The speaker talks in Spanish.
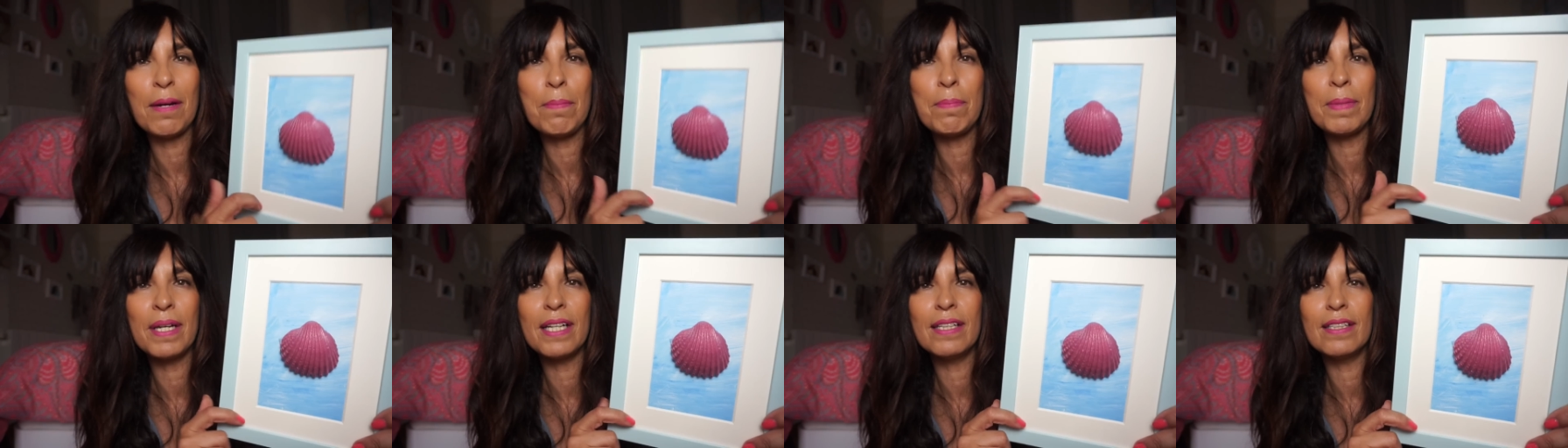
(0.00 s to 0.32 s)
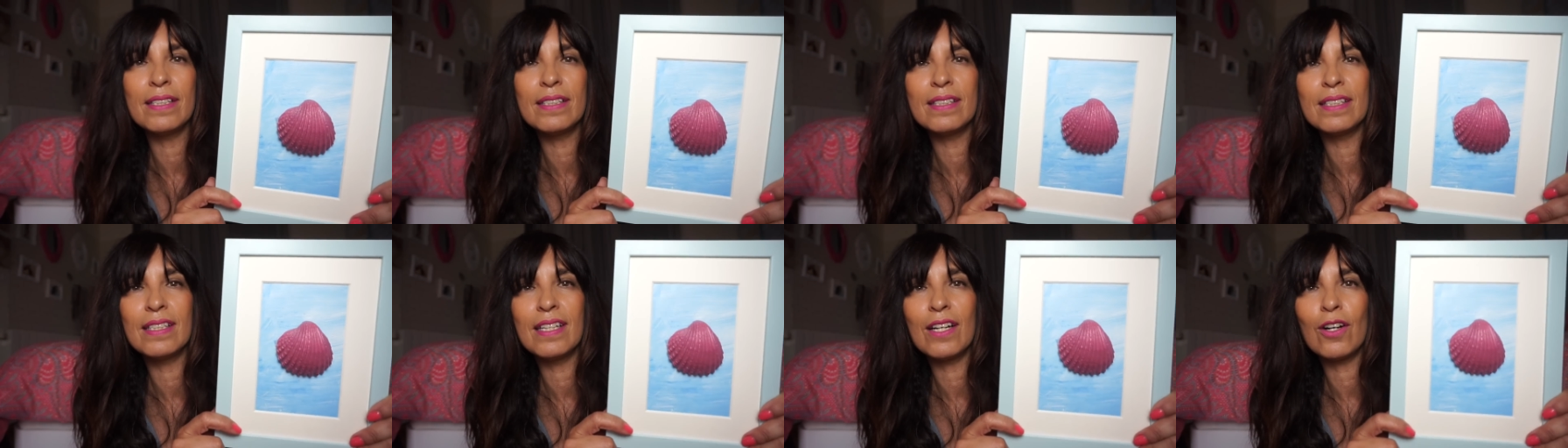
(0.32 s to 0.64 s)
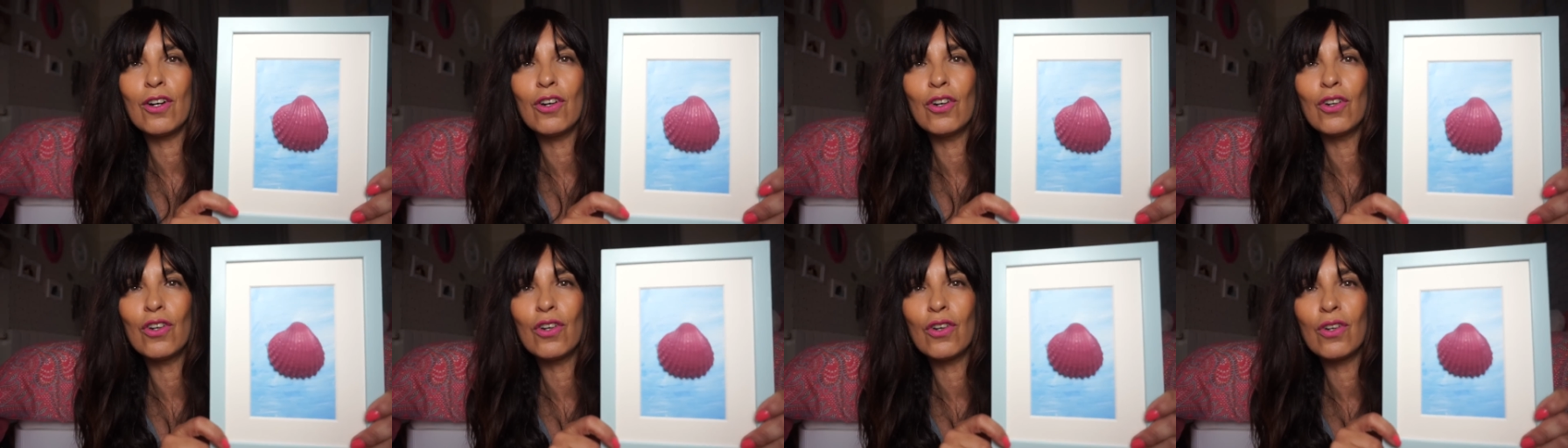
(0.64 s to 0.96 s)
también
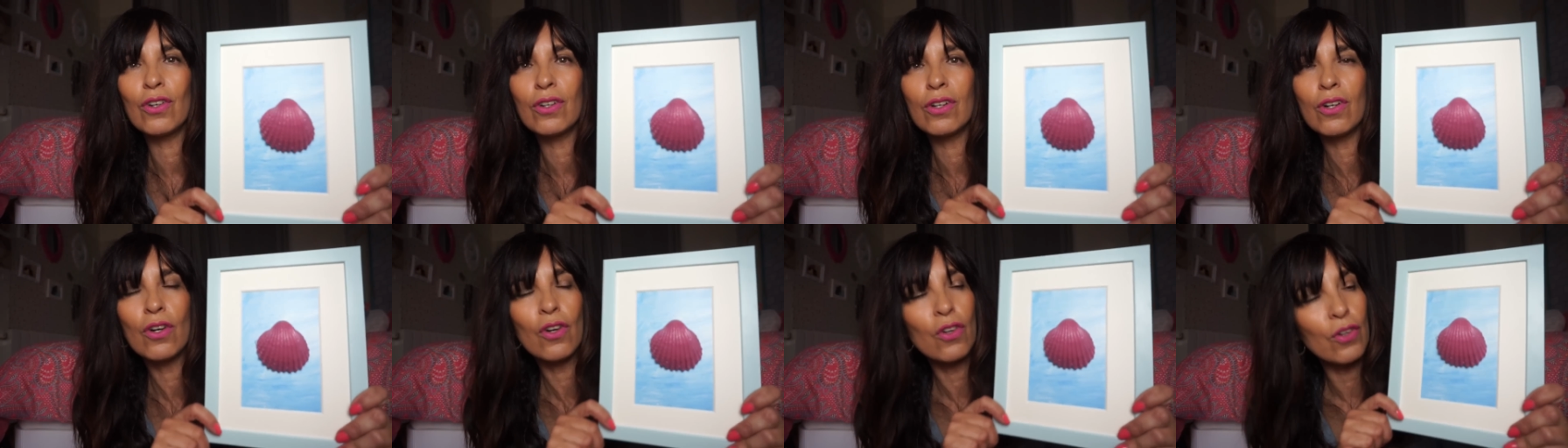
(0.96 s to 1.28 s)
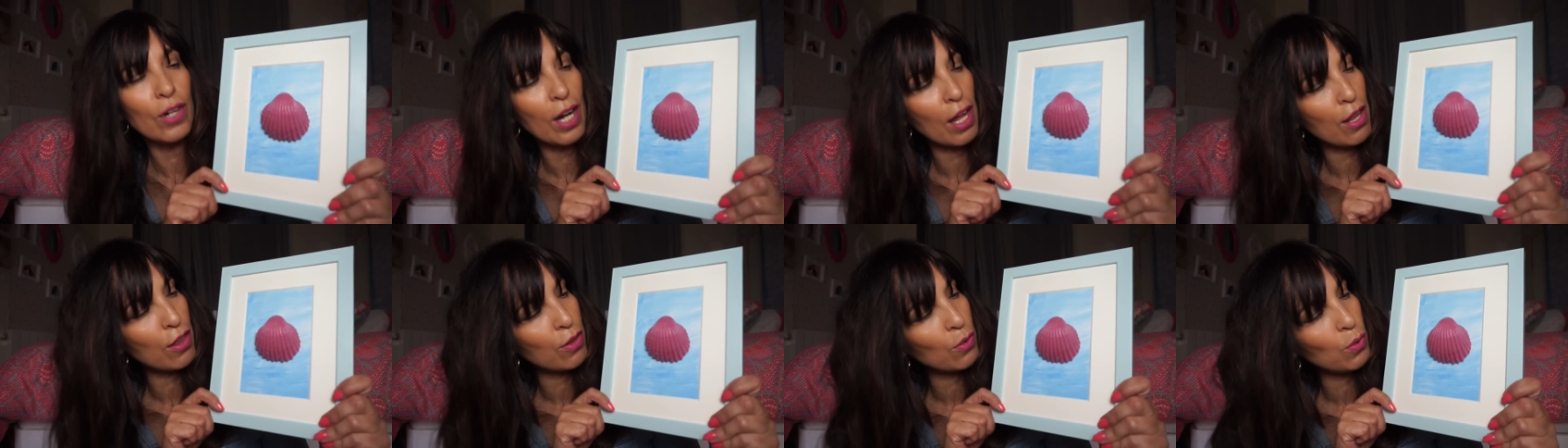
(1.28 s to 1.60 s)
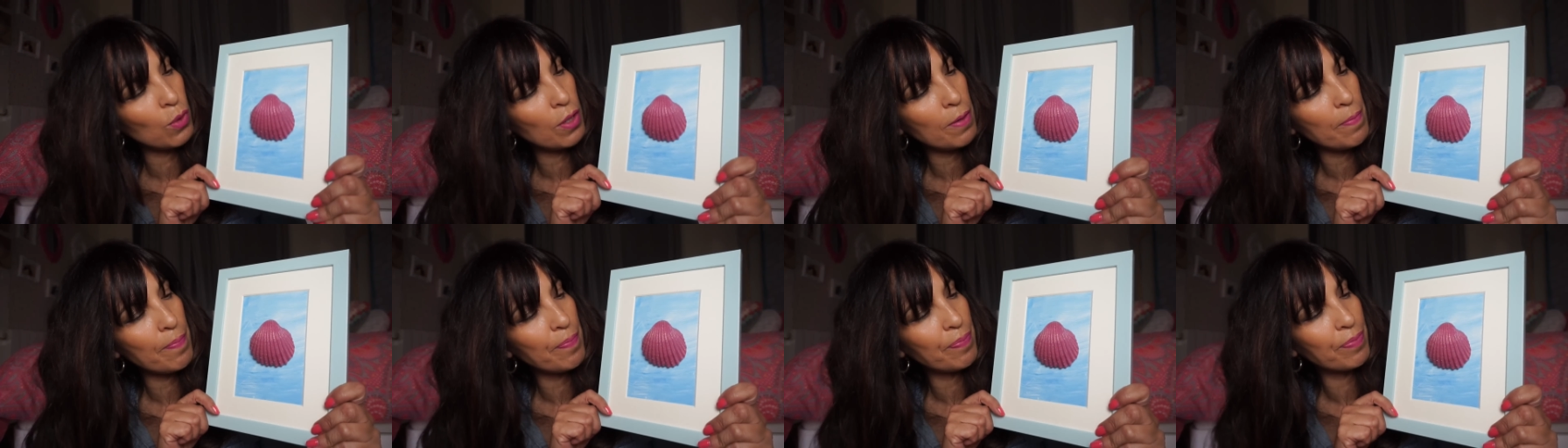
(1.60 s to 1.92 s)
con un color
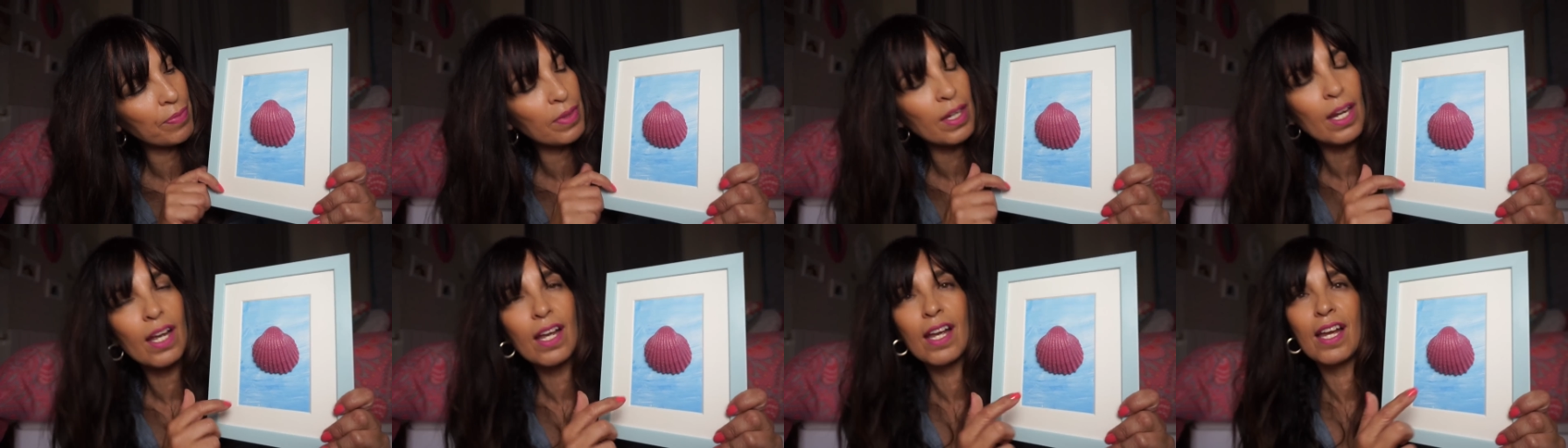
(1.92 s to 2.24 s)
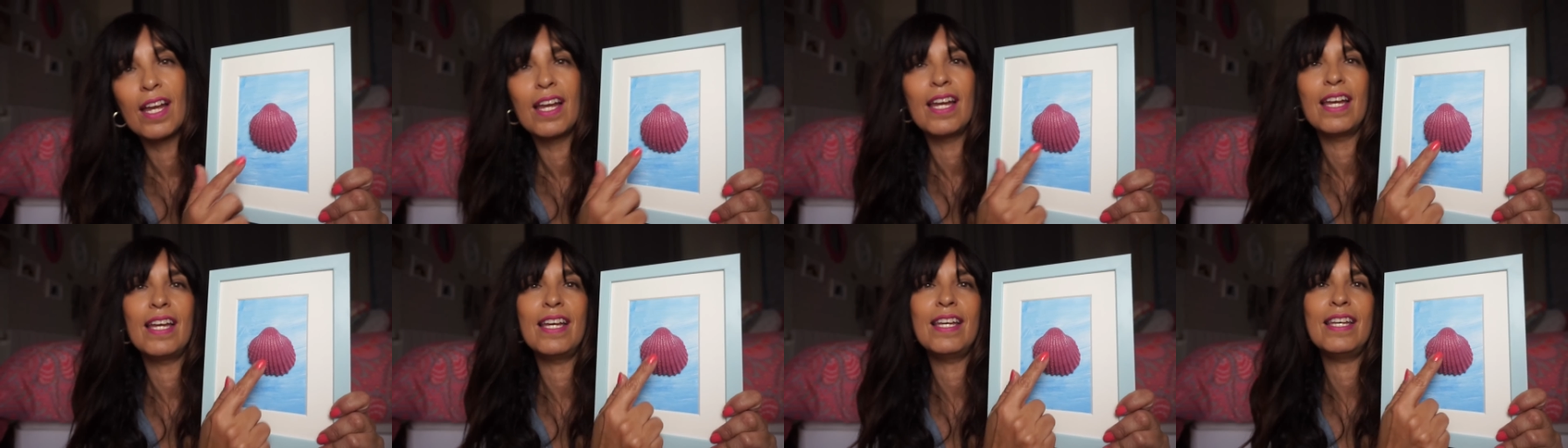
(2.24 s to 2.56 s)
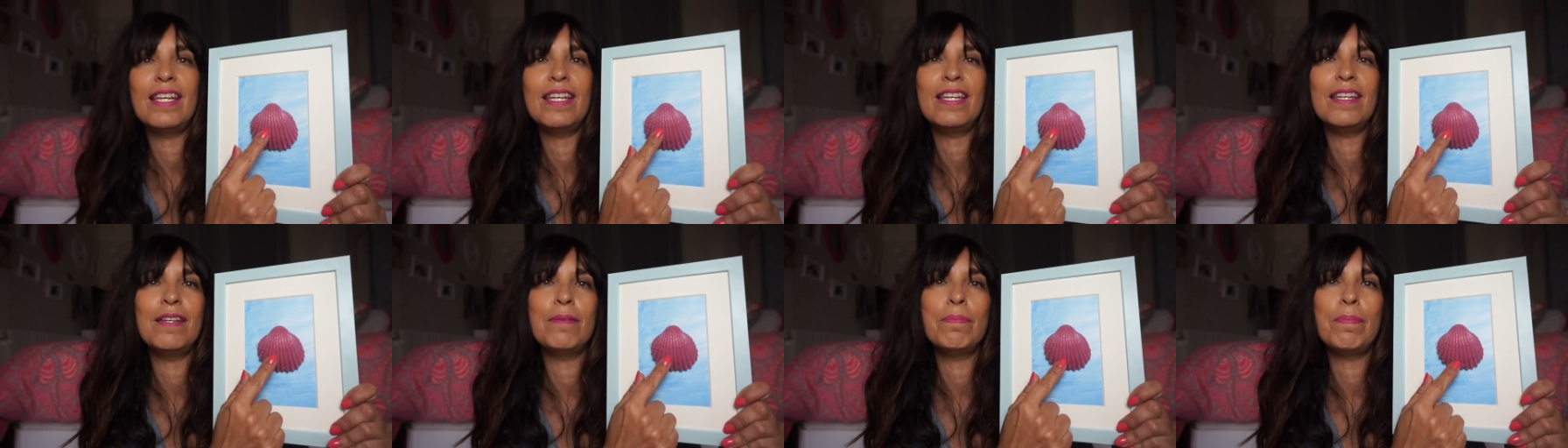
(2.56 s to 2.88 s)
azul
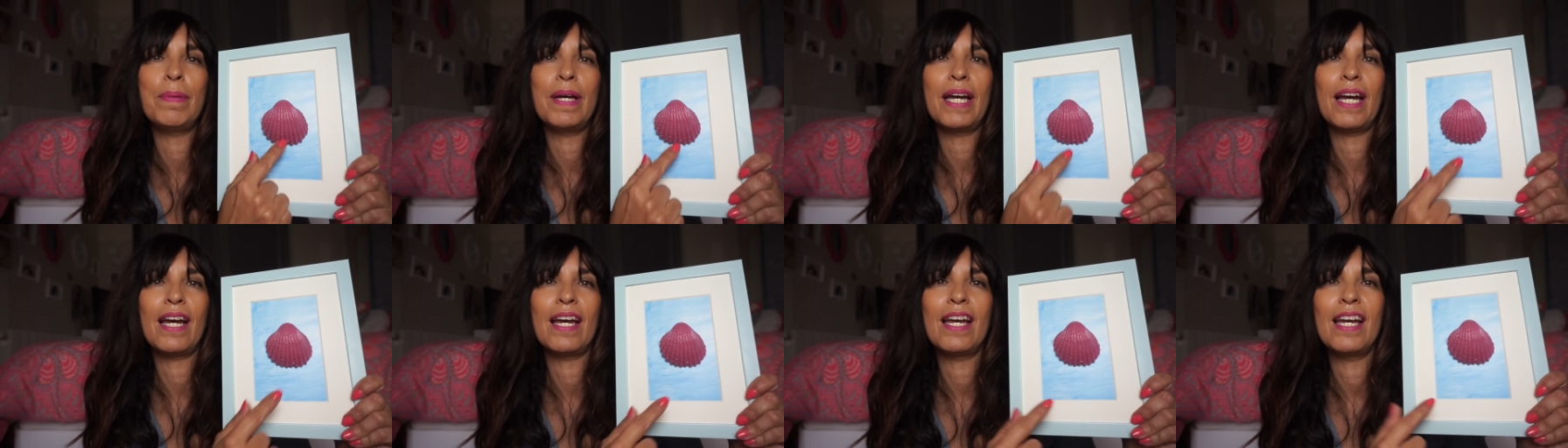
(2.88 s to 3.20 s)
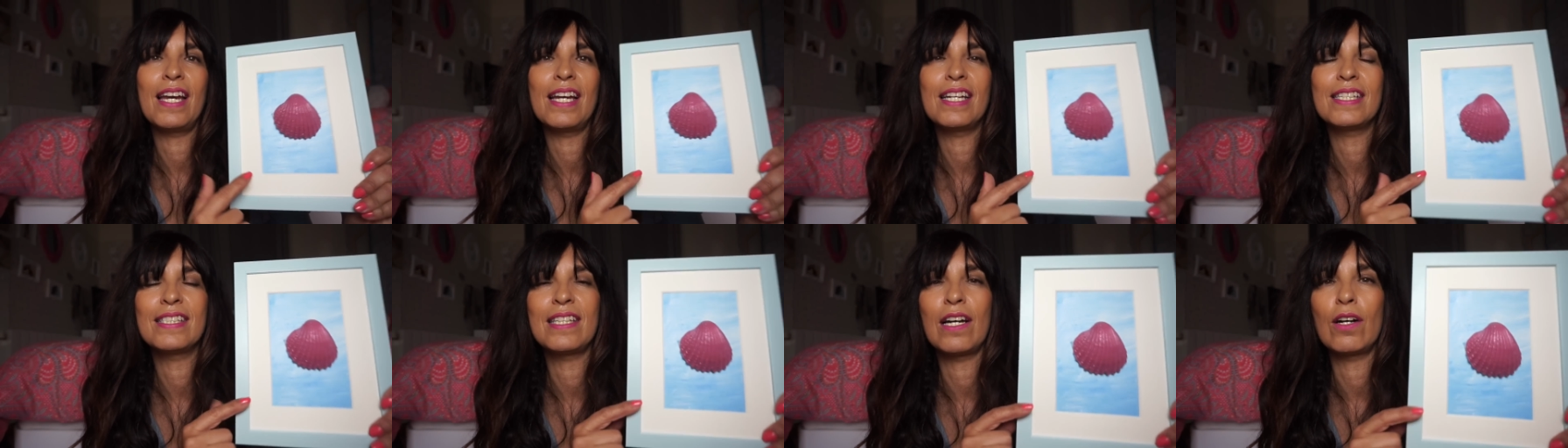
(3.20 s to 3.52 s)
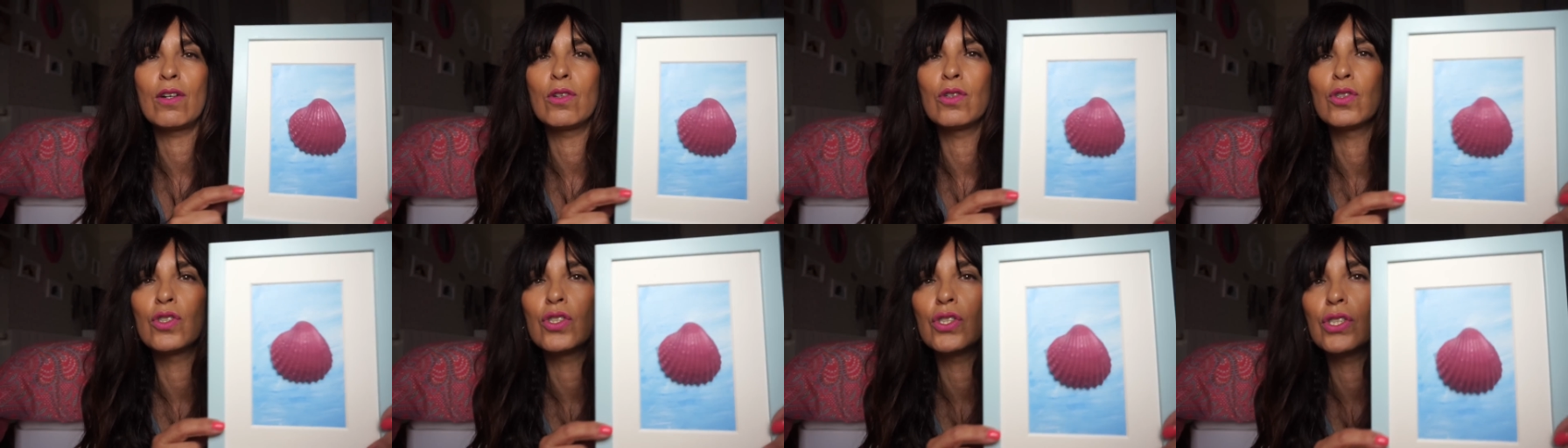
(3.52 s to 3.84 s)
y pegué
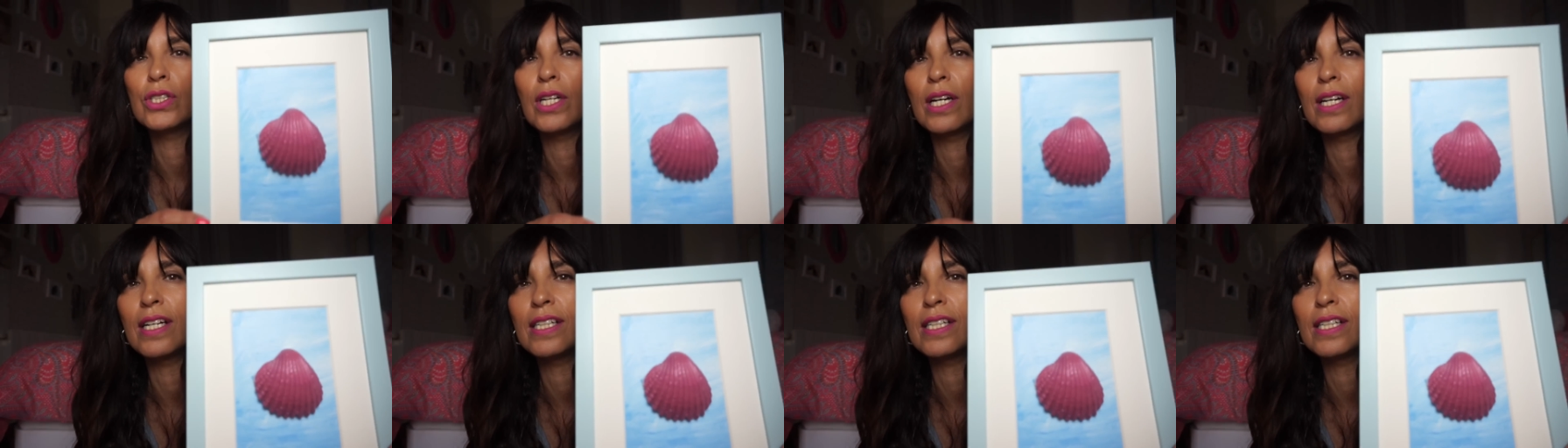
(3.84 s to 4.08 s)
esta concha.